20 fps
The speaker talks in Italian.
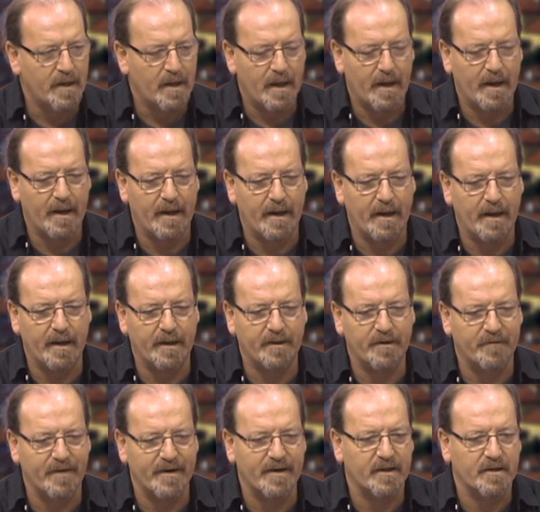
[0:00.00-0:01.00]
e
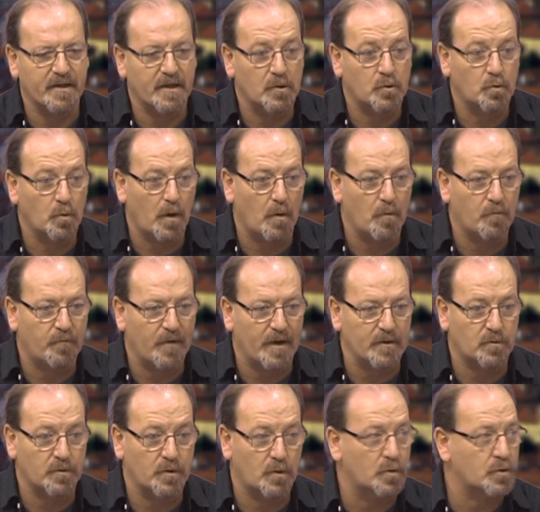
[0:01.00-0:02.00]
divenne addirittura un
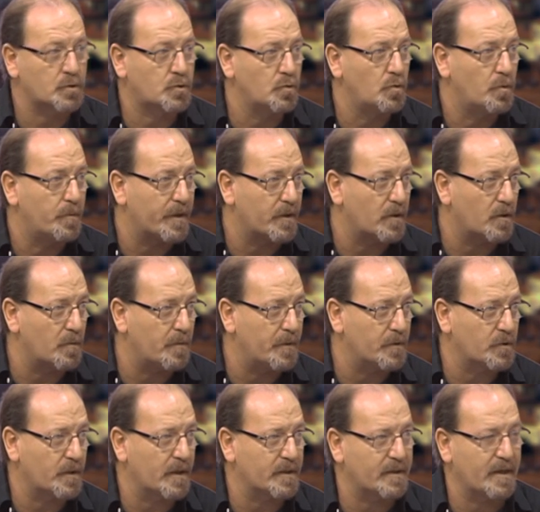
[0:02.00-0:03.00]
fatto di costume, no? il
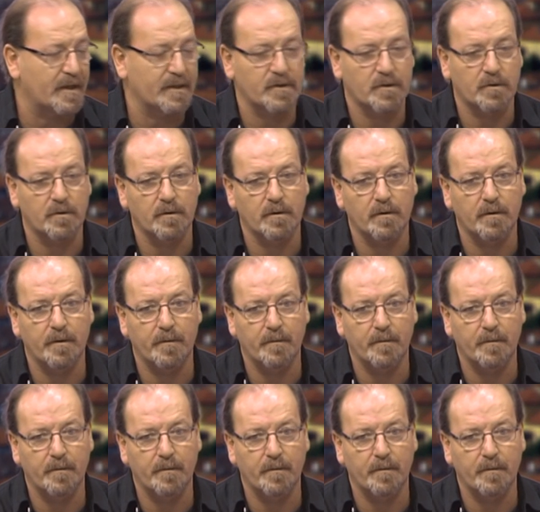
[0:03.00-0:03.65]
momento catartico.